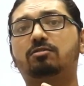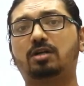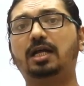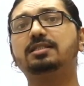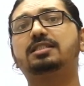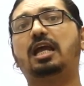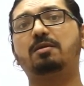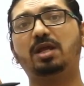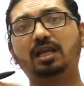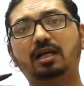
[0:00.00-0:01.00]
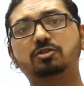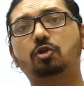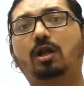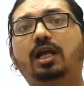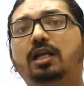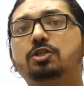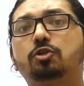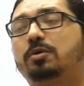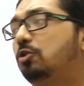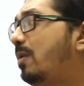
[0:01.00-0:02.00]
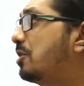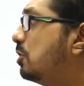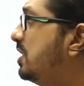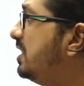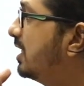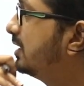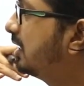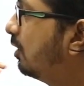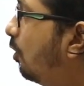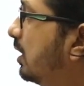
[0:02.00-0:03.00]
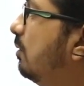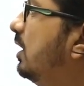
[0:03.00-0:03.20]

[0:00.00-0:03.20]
রান টাইমে ক্লাস চলাকালীন সময় তুমি অ্যাকচুয়ালি টিচারের সাথে কথা বলতে